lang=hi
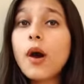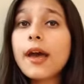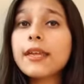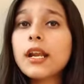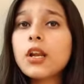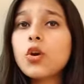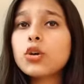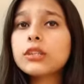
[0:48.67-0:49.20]

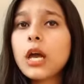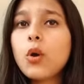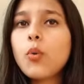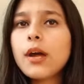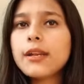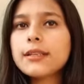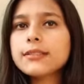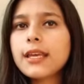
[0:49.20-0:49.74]
वायरल होता
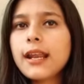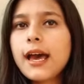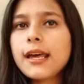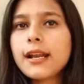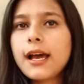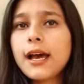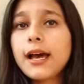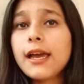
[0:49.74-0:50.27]
हुआ नज़र
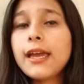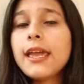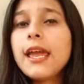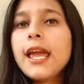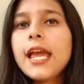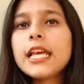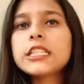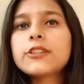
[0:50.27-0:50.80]
आ रहा
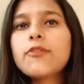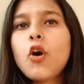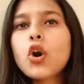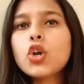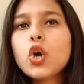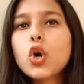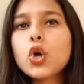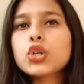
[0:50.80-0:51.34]
है इस
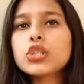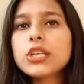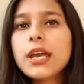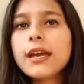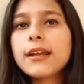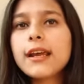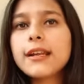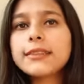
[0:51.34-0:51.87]
फोटो को
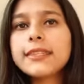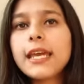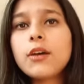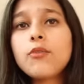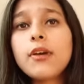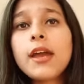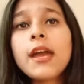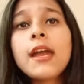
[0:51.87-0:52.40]
शेयर करते
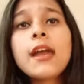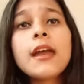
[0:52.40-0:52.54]
हुए